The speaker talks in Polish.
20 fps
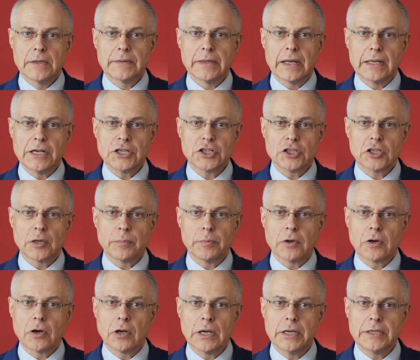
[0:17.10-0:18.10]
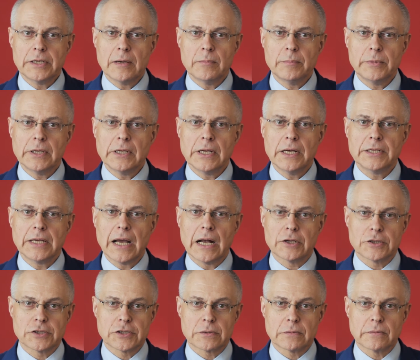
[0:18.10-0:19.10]
należy do pokolenia
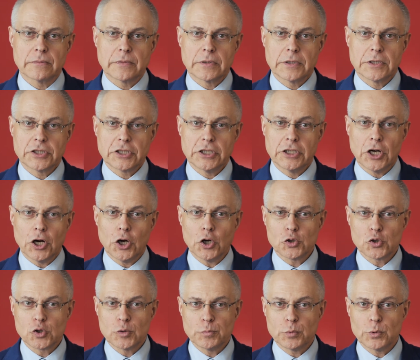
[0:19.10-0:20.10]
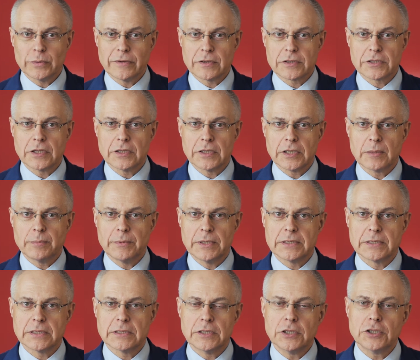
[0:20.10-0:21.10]
milenialsów, czyli osób urodzonych
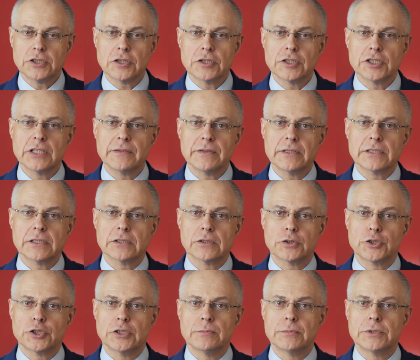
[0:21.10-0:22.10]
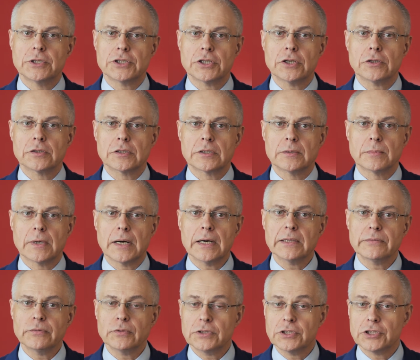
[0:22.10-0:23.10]
między 1980 a
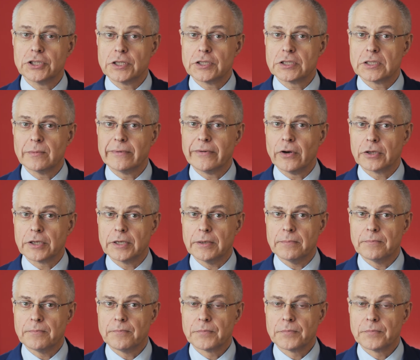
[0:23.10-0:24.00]
2000 rokiem?